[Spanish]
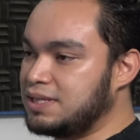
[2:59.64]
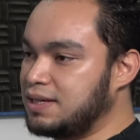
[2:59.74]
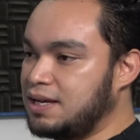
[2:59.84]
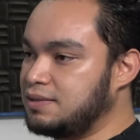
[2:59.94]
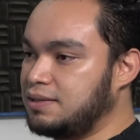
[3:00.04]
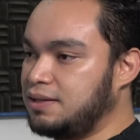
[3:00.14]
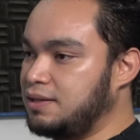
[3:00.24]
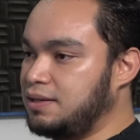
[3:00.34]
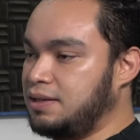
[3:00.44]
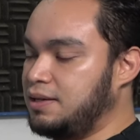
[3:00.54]

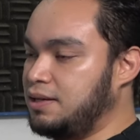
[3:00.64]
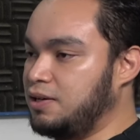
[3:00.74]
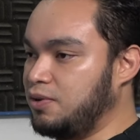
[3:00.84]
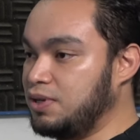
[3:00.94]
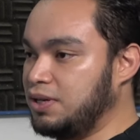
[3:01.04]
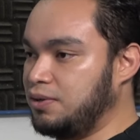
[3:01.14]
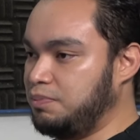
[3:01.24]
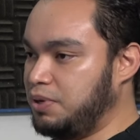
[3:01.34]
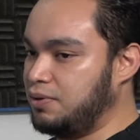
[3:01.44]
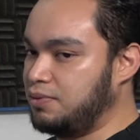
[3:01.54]
desgaste eh, crónico,
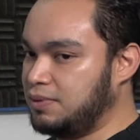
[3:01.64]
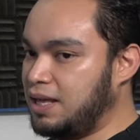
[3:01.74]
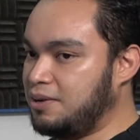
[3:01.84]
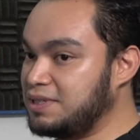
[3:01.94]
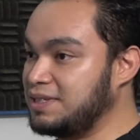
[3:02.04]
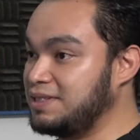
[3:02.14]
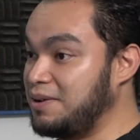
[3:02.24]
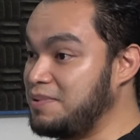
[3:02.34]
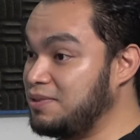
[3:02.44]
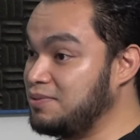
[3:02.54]
pero cada vez se
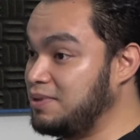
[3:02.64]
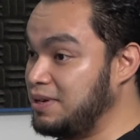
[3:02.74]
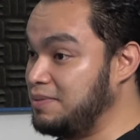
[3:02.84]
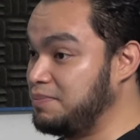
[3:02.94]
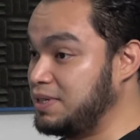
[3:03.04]
está viendo en,